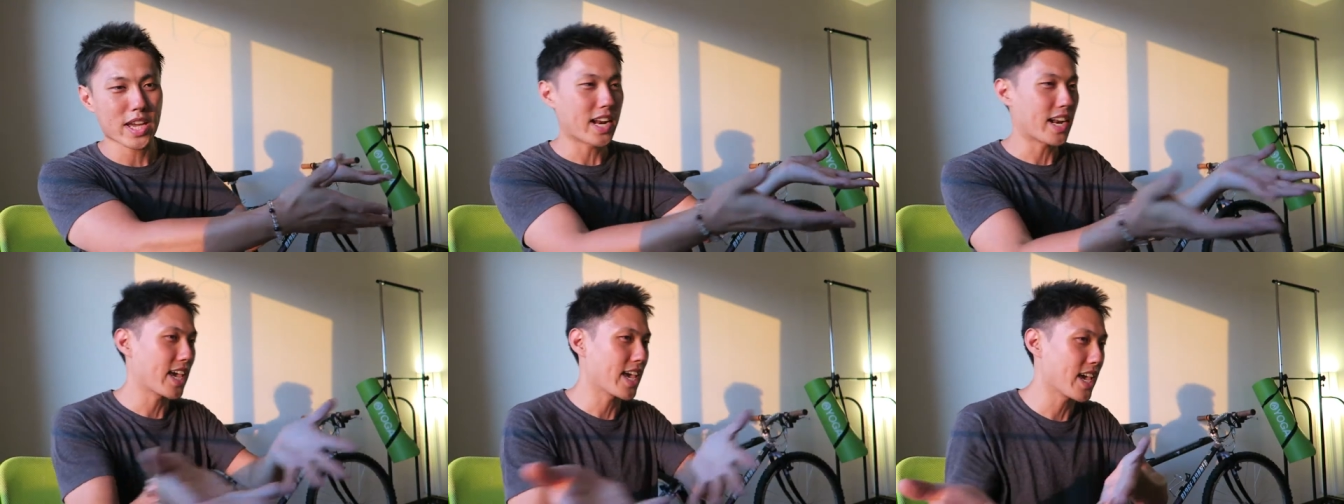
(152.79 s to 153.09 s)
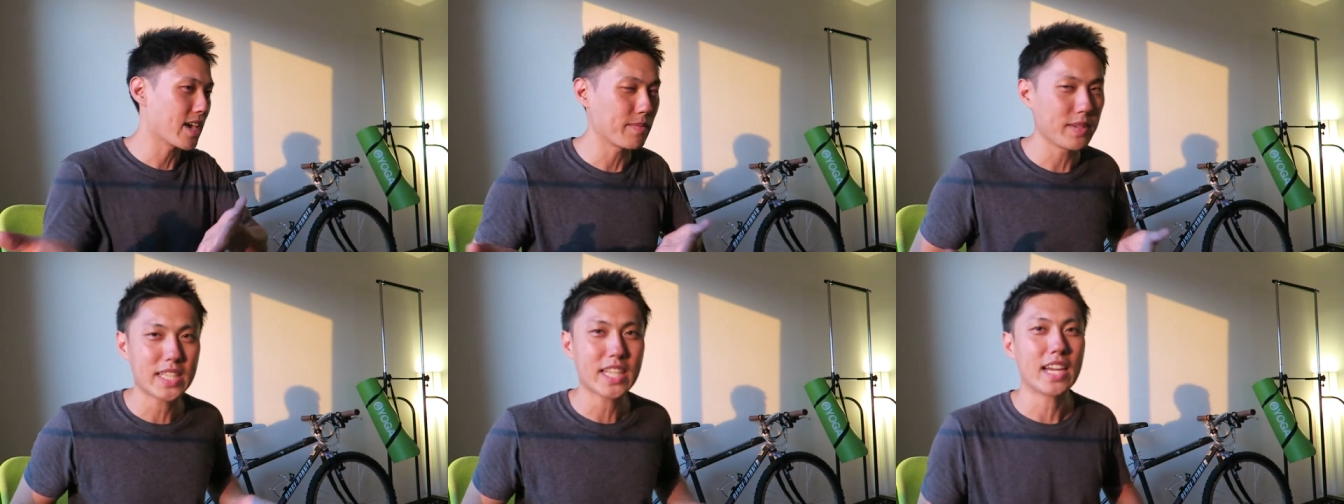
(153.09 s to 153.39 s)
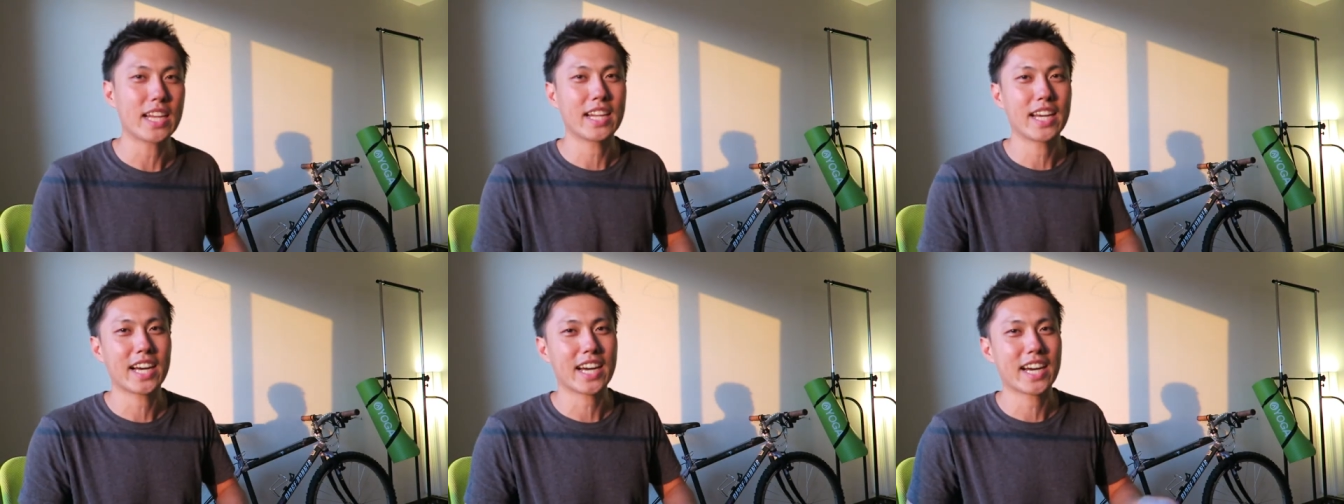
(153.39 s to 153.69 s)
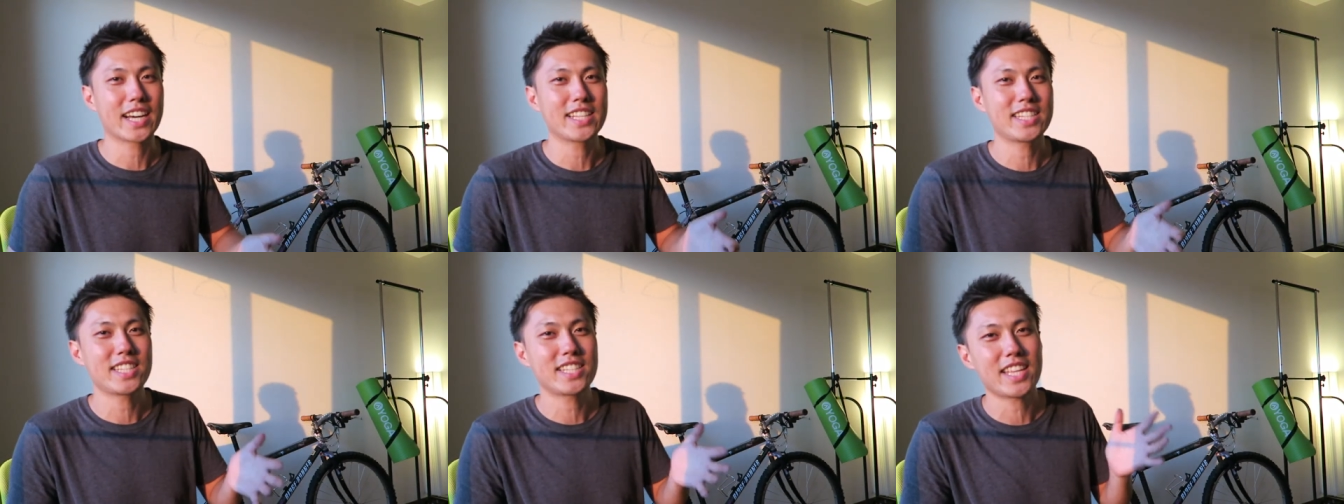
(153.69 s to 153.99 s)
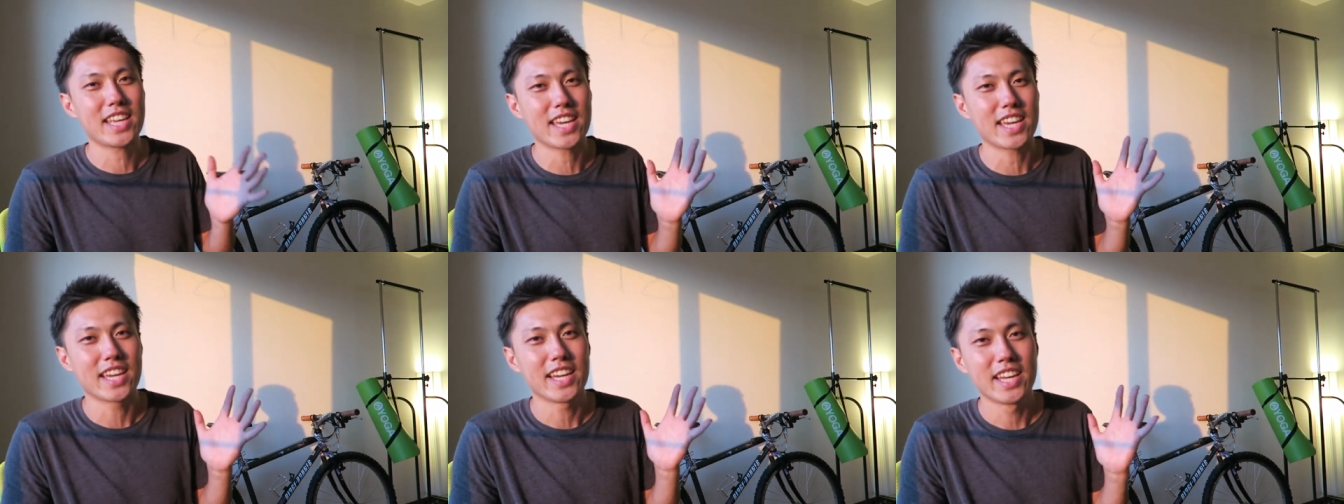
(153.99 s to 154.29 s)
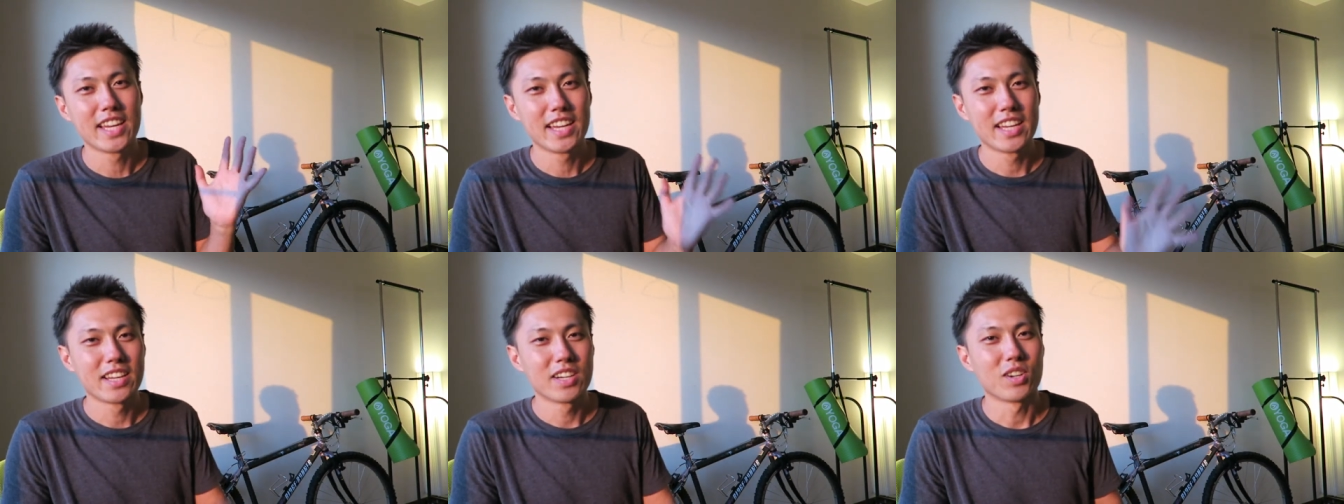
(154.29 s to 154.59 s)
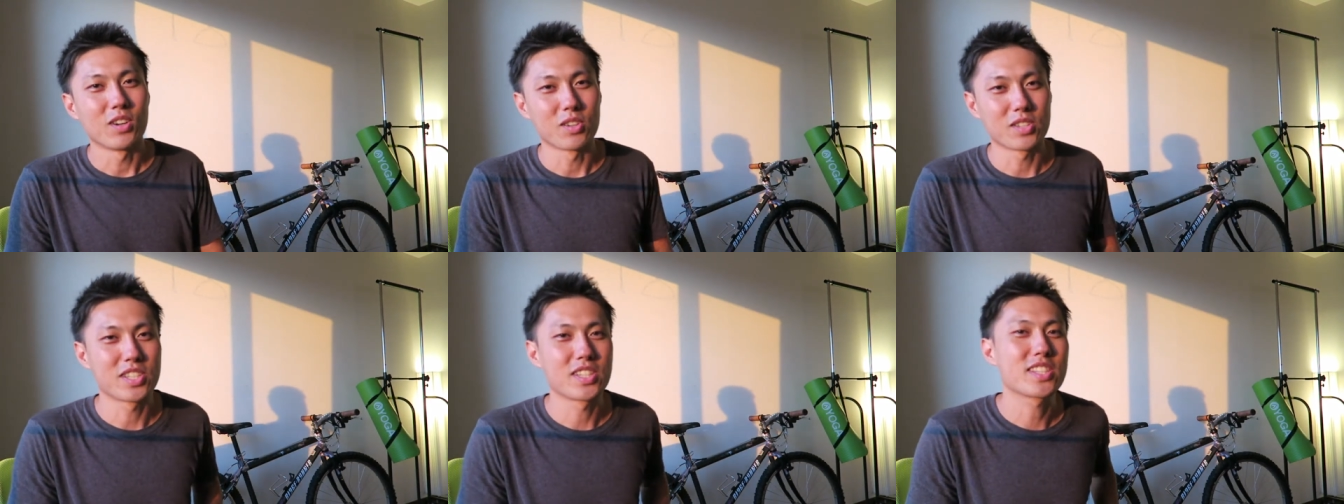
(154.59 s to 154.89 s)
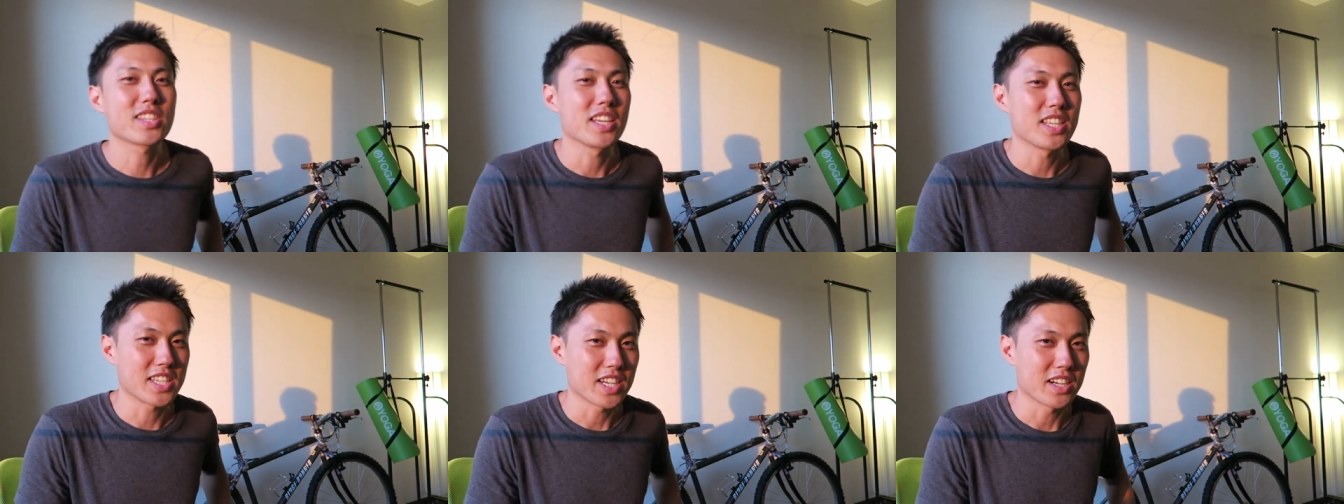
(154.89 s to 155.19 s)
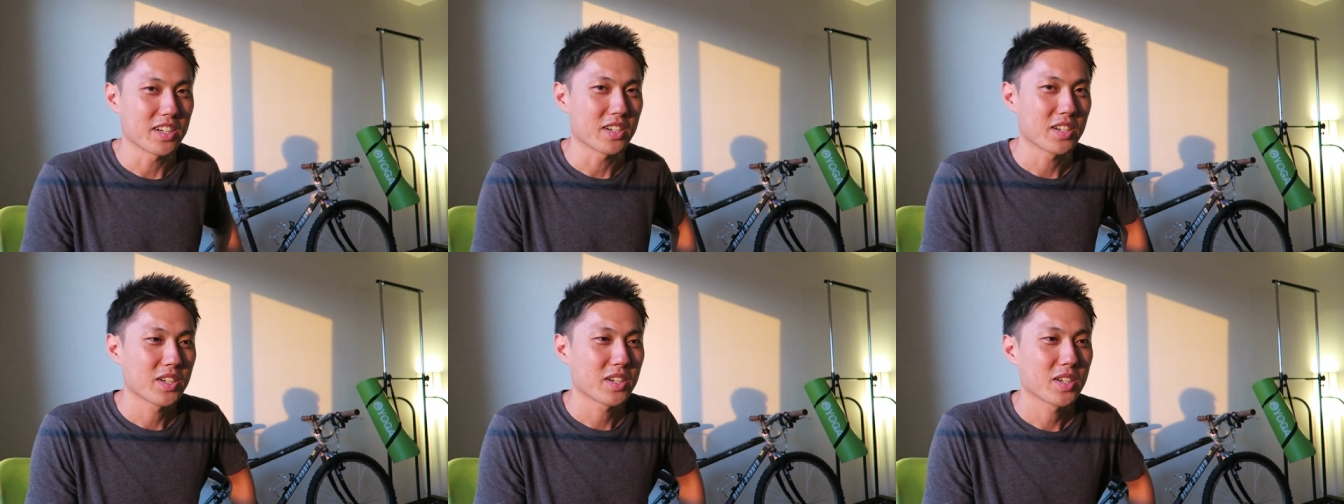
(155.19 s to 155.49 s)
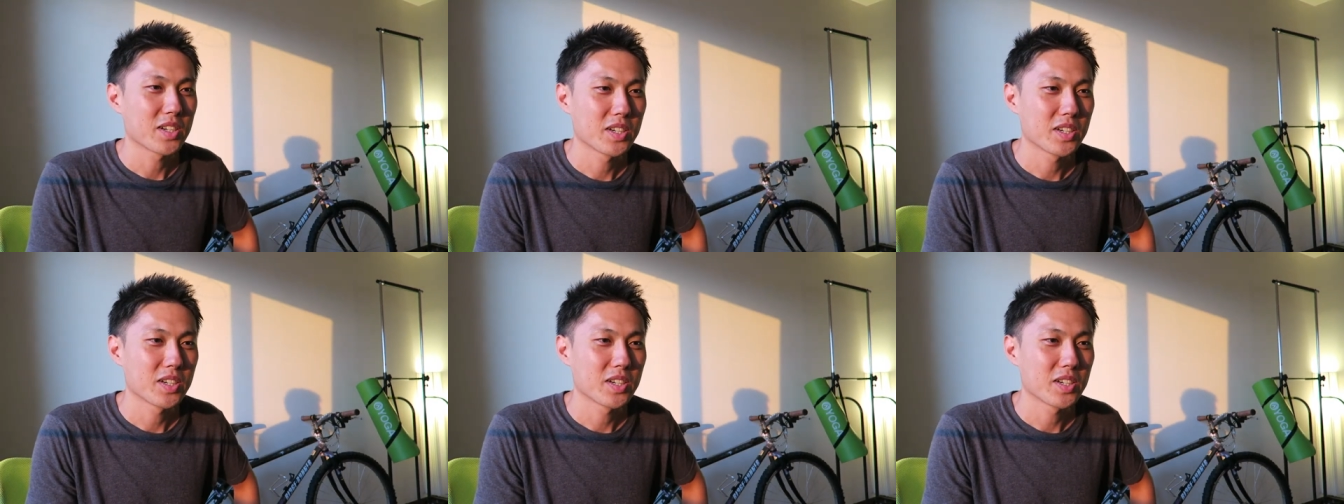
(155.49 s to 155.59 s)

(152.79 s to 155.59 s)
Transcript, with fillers: やれみたいな感じで押し付けちゃう